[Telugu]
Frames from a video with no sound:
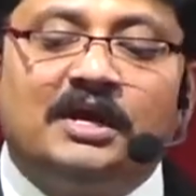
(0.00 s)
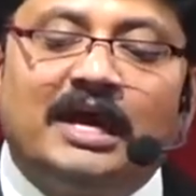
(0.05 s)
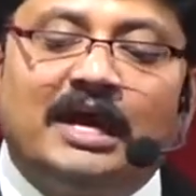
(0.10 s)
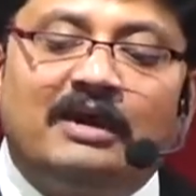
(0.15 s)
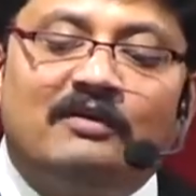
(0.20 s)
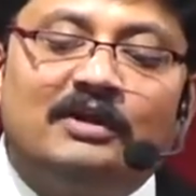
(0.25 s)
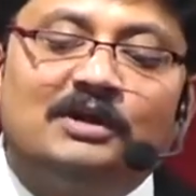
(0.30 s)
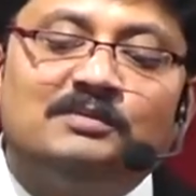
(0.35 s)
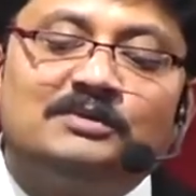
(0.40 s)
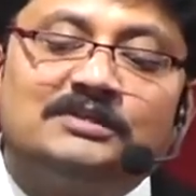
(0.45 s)

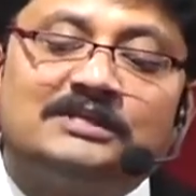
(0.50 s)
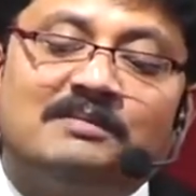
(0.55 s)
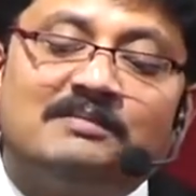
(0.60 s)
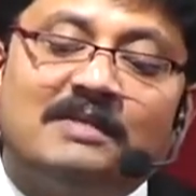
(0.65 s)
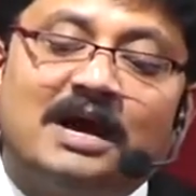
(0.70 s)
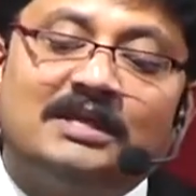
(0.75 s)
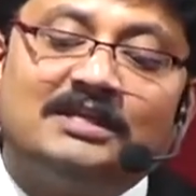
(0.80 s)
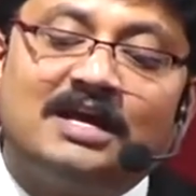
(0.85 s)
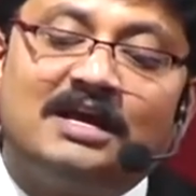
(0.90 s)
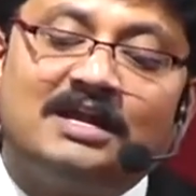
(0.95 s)
కేవలం
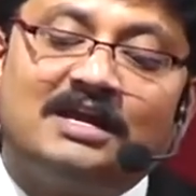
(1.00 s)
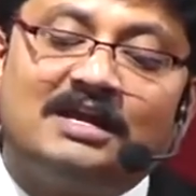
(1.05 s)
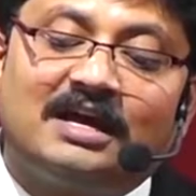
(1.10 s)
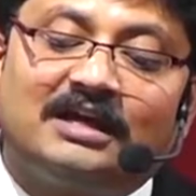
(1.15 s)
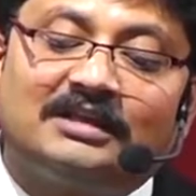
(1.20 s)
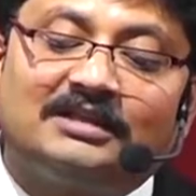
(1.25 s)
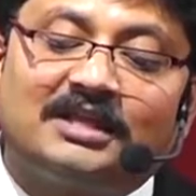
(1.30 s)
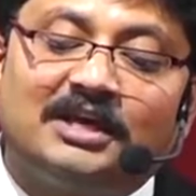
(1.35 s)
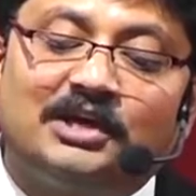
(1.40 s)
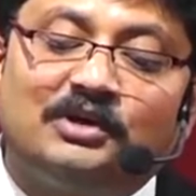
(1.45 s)

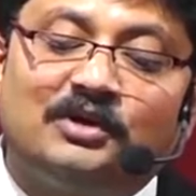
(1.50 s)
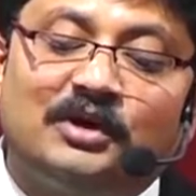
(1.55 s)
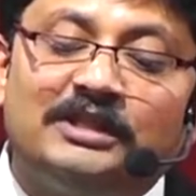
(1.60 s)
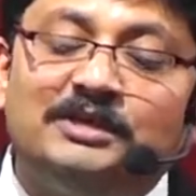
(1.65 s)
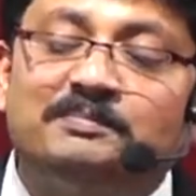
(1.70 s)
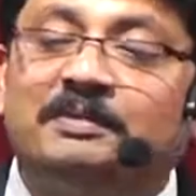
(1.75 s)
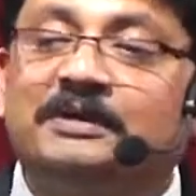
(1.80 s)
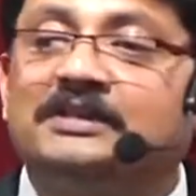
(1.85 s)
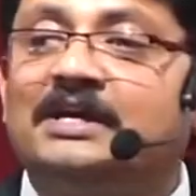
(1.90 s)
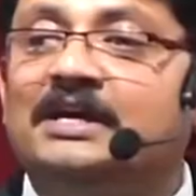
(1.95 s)
సమాధానకర్త యొక్క
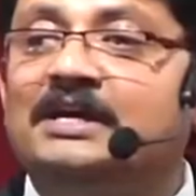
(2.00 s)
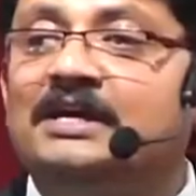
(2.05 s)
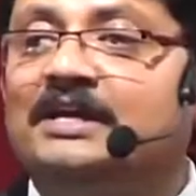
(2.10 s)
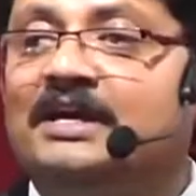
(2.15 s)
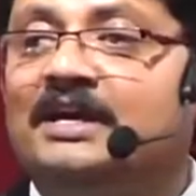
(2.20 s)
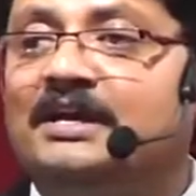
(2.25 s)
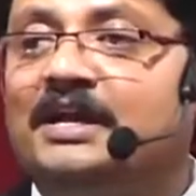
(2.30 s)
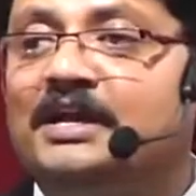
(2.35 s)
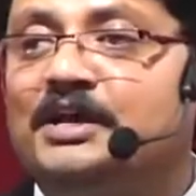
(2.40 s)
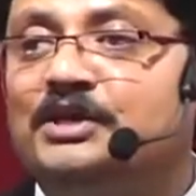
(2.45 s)
అధిపతి
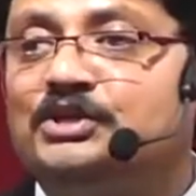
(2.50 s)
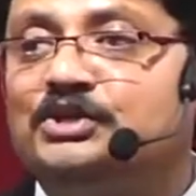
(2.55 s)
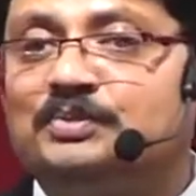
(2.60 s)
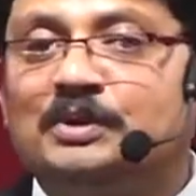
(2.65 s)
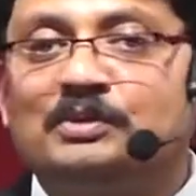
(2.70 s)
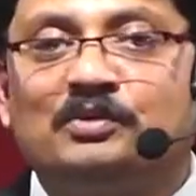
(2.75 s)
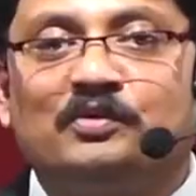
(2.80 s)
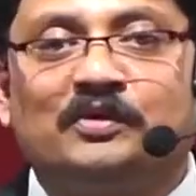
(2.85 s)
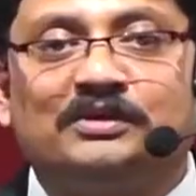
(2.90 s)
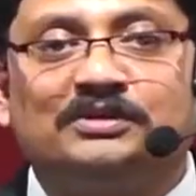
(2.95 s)
అంటేనే
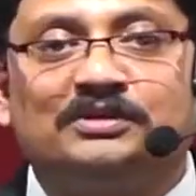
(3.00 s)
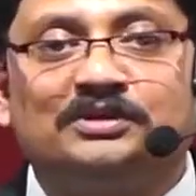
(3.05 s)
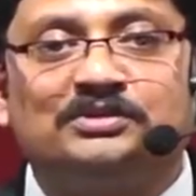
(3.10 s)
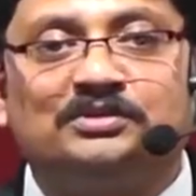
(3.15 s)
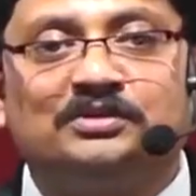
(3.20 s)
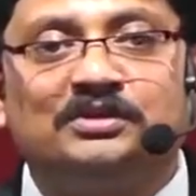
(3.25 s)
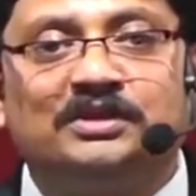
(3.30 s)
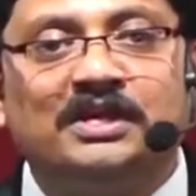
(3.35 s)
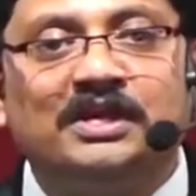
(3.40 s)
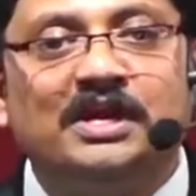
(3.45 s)
యేసుప్రభుకు
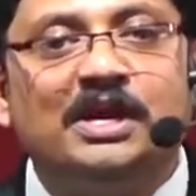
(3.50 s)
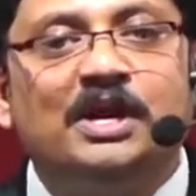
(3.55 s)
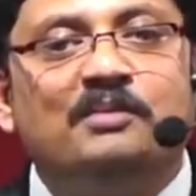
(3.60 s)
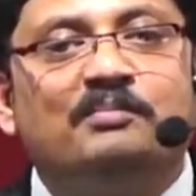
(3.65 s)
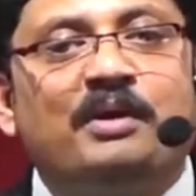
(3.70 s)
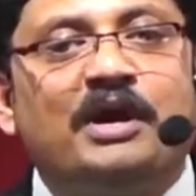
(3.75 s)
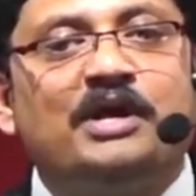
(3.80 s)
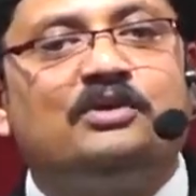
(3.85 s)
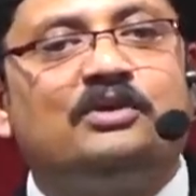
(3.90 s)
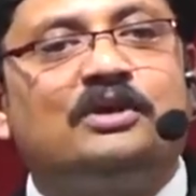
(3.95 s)
వర్తిస్తుంది
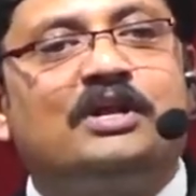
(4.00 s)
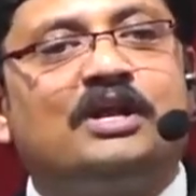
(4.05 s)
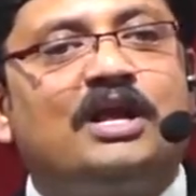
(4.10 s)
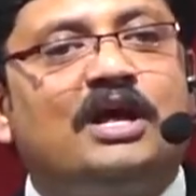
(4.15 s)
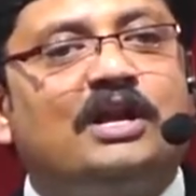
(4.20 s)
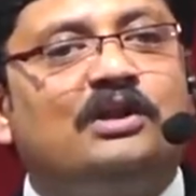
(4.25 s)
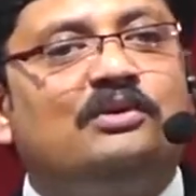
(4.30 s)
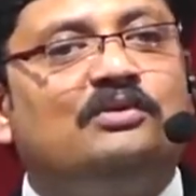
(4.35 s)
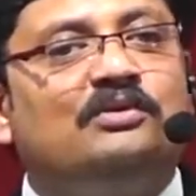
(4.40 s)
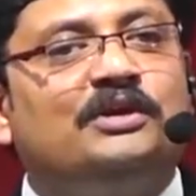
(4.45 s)
పైన
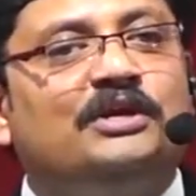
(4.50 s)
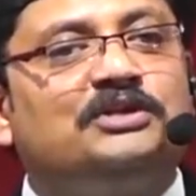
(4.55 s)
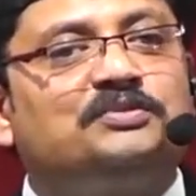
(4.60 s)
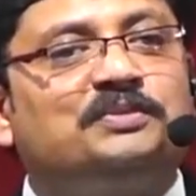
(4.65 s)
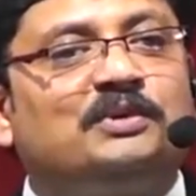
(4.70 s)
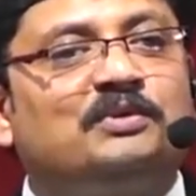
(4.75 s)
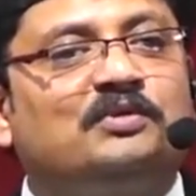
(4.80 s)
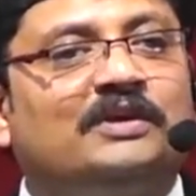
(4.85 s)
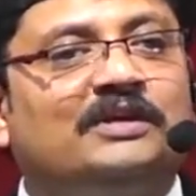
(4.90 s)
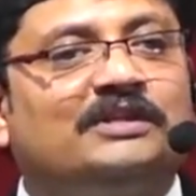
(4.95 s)
నాలుగు
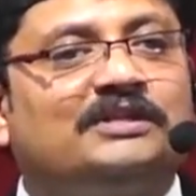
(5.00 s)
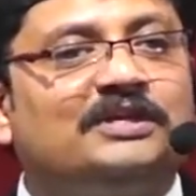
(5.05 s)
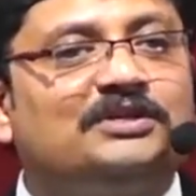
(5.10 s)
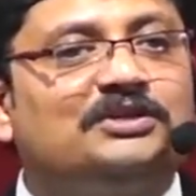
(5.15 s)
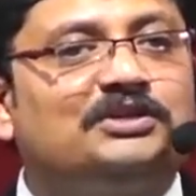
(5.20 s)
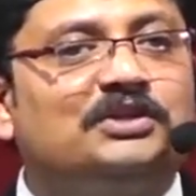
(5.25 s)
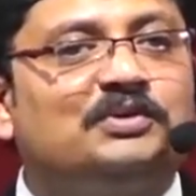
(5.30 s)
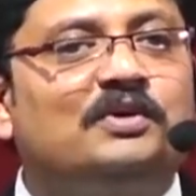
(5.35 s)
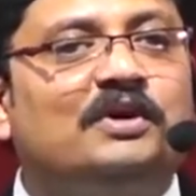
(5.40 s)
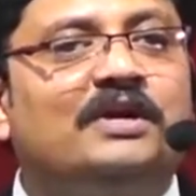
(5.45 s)
యేసుప్రభుకు
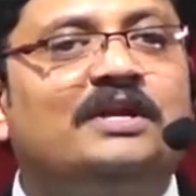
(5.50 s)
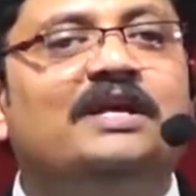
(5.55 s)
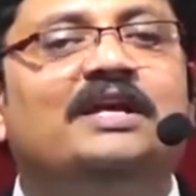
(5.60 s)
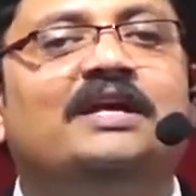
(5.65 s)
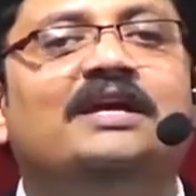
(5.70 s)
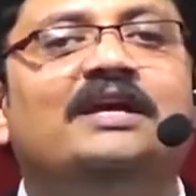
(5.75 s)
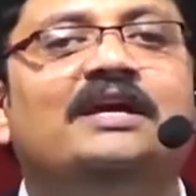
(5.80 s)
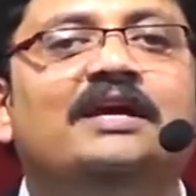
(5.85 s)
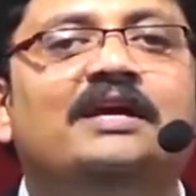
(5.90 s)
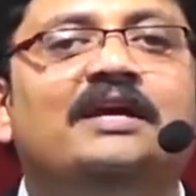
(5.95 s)
వర్తించవు
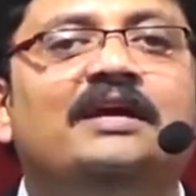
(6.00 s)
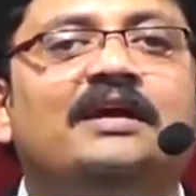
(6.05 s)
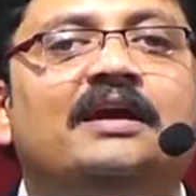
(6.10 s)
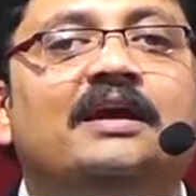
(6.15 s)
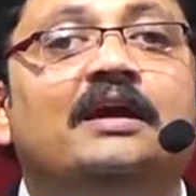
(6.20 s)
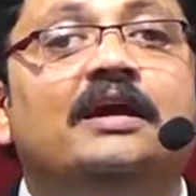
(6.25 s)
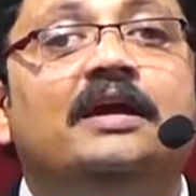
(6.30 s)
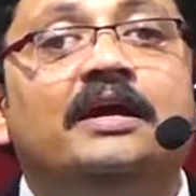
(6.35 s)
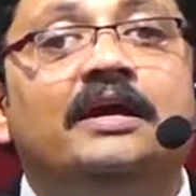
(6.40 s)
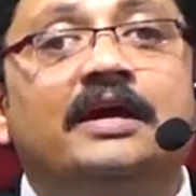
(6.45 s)
అని
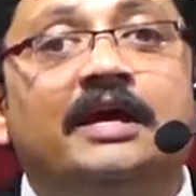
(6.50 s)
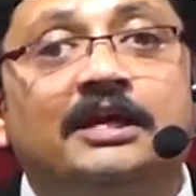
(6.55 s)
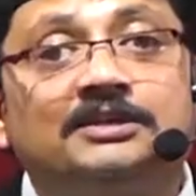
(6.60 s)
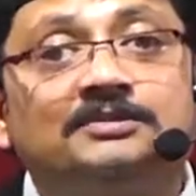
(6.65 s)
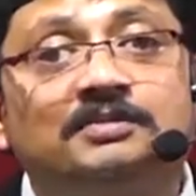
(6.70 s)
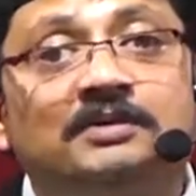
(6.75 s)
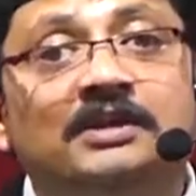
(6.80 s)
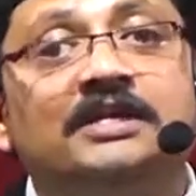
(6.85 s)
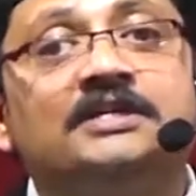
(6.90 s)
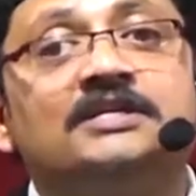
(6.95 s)

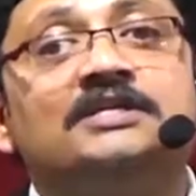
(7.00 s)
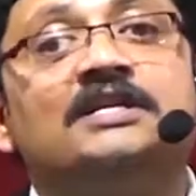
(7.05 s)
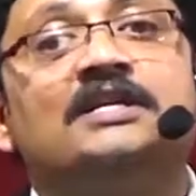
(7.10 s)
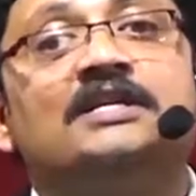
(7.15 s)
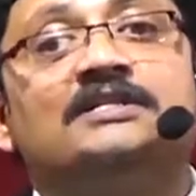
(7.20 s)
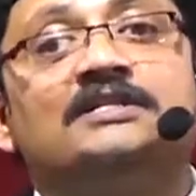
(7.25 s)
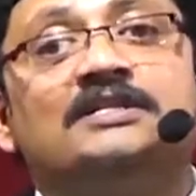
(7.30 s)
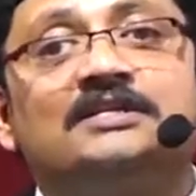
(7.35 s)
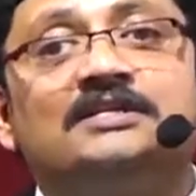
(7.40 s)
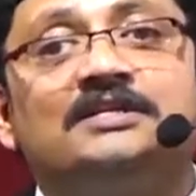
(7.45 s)

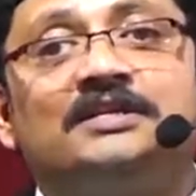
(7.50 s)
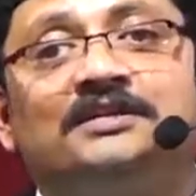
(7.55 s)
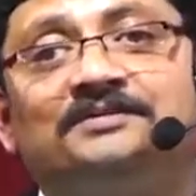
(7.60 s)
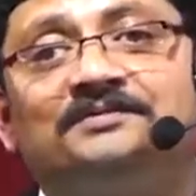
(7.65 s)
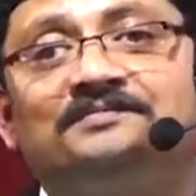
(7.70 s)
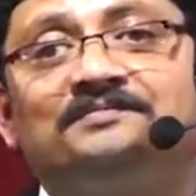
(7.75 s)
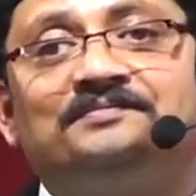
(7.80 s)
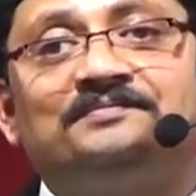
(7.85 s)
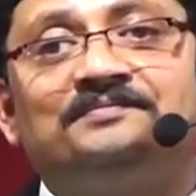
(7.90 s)
ఎక్స్ప్లెనేషన్లు ఇచ్చేశారు